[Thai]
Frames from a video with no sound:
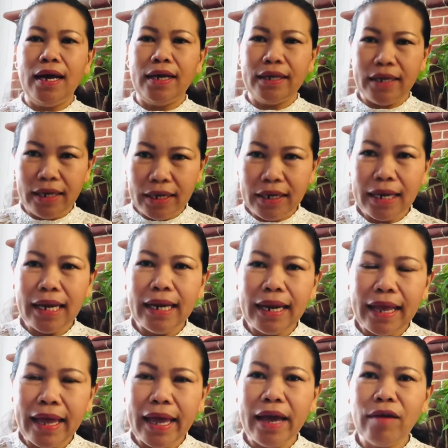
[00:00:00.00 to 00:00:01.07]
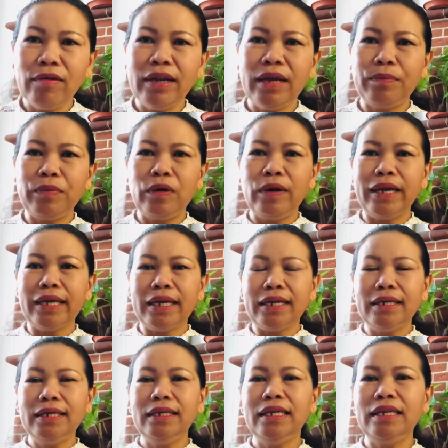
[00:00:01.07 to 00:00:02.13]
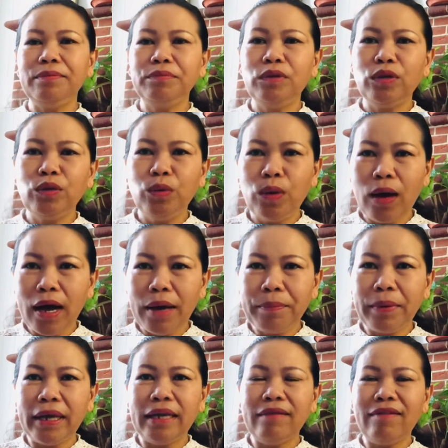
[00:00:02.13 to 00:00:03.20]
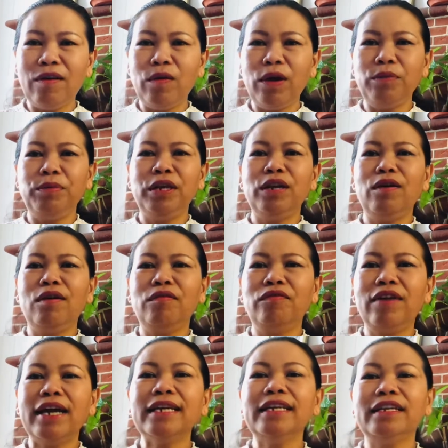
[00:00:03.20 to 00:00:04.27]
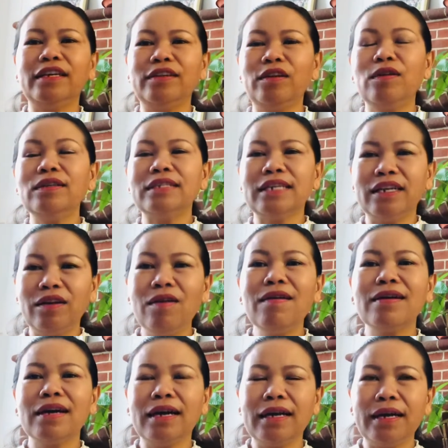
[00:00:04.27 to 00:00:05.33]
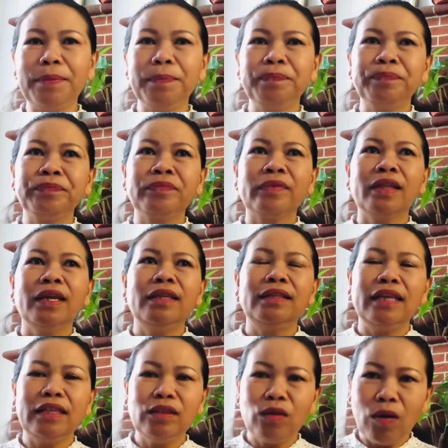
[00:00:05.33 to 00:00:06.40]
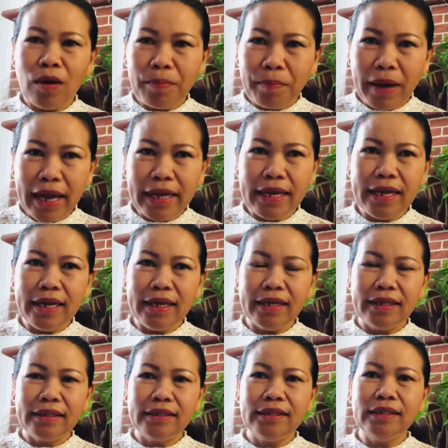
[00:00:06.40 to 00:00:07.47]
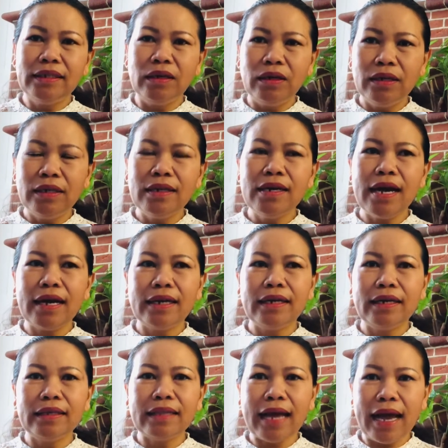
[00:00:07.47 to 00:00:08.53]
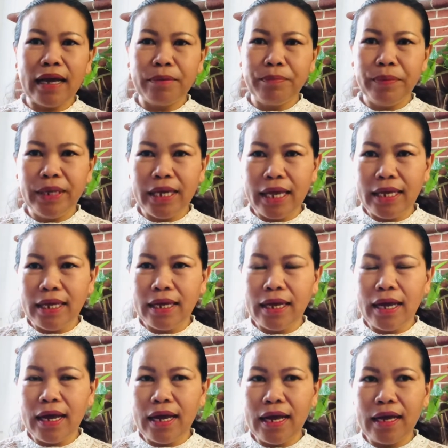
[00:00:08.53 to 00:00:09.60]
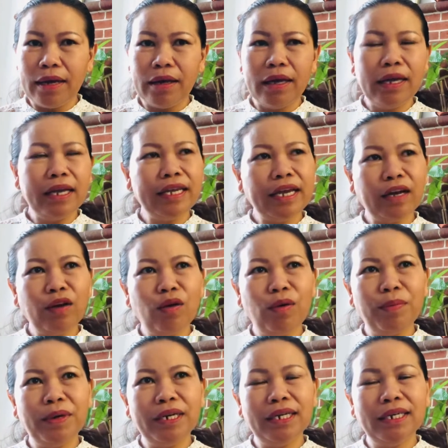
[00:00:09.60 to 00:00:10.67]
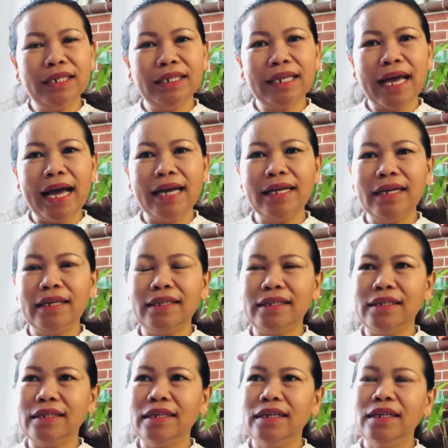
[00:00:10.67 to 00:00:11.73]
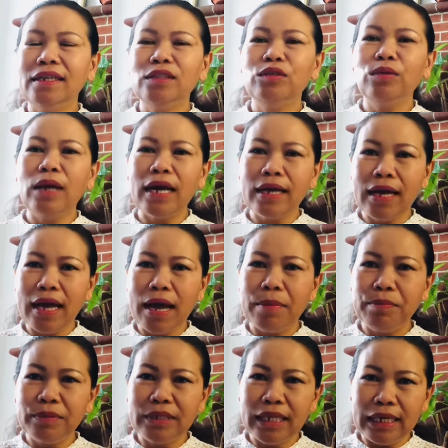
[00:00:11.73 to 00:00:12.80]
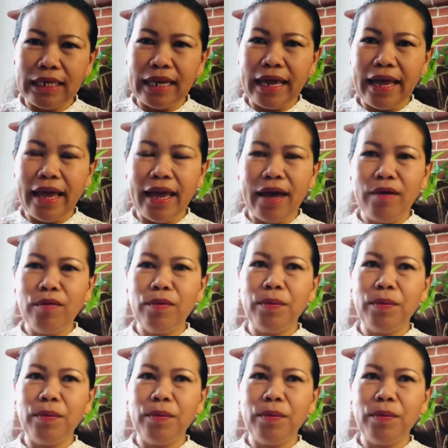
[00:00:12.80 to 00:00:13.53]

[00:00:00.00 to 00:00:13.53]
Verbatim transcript: เคสให้แล้วเรียบร้อยก็คือคลิปทั่ว ๆ ไปเว้าให้พี่น้องฟังนั่นะเนาะจะเนาะกะแต่ต่อไปถึงเรื่องทางพี่ในอ่าไอ้ยังก่อเพิ่นเอินทางกันธุรกรรมเสร็จแล้ว